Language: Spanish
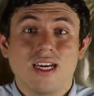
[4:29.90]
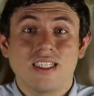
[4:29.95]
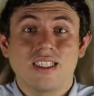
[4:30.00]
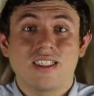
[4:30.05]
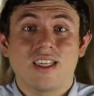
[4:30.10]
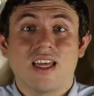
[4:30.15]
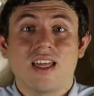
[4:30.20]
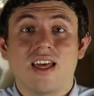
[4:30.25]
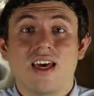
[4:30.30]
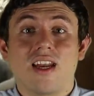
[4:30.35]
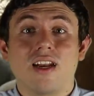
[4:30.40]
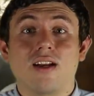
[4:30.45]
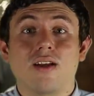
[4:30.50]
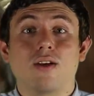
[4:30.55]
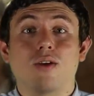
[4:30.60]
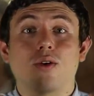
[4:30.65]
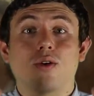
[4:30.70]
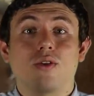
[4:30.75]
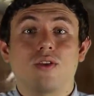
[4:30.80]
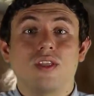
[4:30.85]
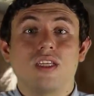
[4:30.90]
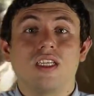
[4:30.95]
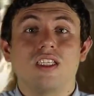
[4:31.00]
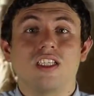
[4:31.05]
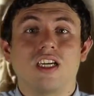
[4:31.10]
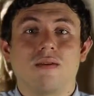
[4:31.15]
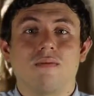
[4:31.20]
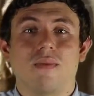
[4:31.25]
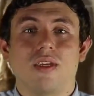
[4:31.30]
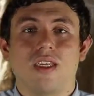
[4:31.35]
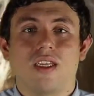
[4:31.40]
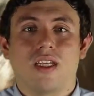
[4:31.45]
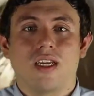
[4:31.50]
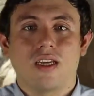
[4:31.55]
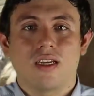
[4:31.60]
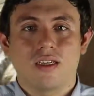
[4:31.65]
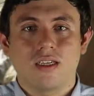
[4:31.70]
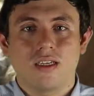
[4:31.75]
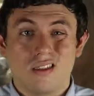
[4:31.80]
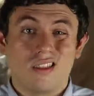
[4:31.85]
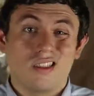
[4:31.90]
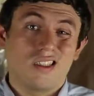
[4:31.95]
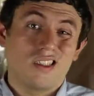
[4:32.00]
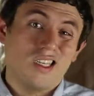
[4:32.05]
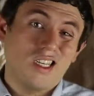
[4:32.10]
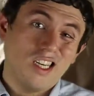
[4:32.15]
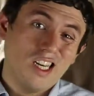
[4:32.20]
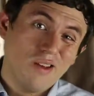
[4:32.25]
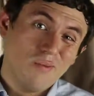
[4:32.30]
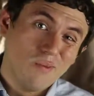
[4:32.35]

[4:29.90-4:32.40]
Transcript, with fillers: hasta dar con dicha mina. Sin